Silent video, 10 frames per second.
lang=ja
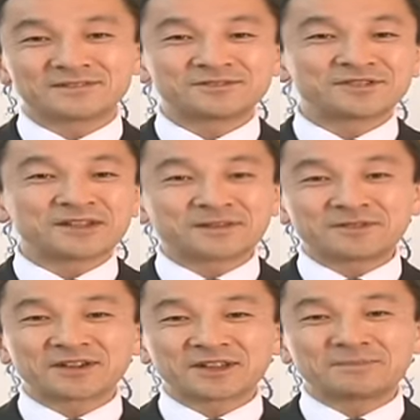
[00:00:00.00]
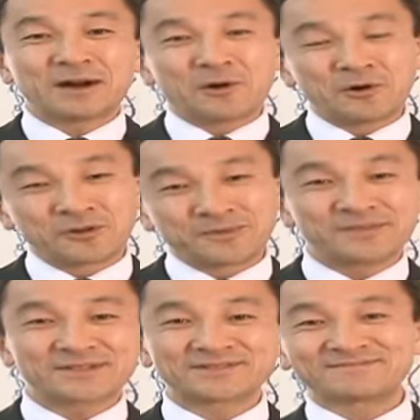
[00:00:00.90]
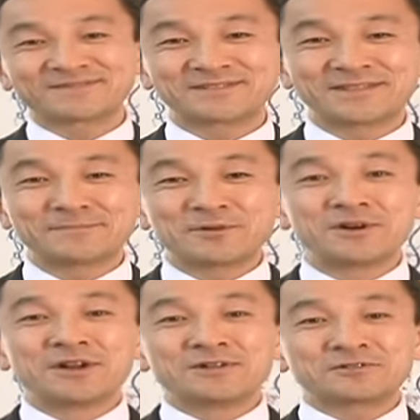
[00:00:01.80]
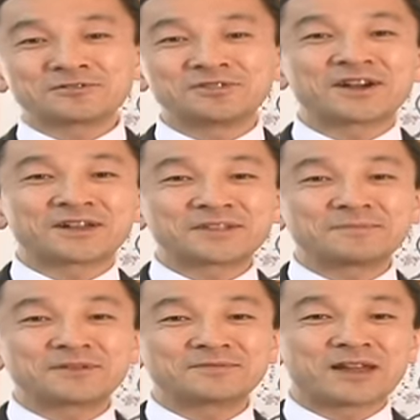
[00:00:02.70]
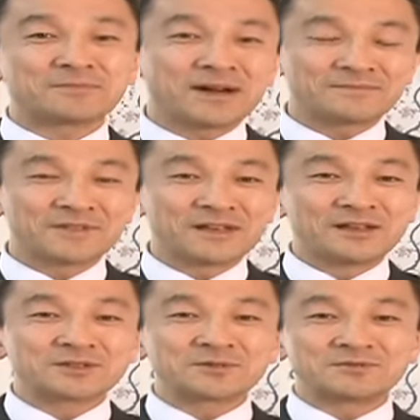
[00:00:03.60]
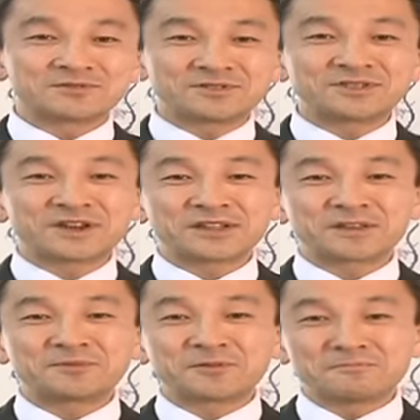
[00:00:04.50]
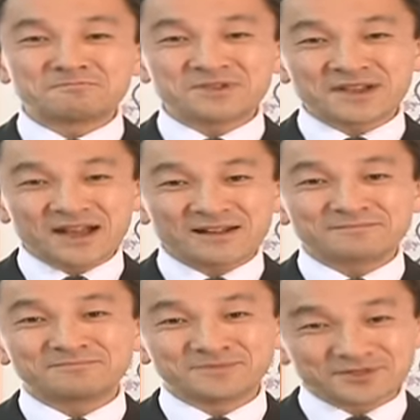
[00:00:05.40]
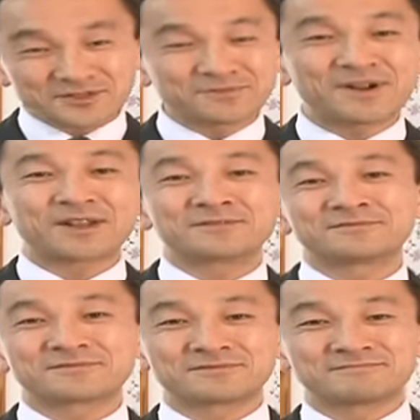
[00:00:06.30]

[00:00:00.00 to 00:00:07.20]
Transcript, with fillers: 悔い改めなければ滅びますでも悔い改めるならばその悔い改めの実が結ばれる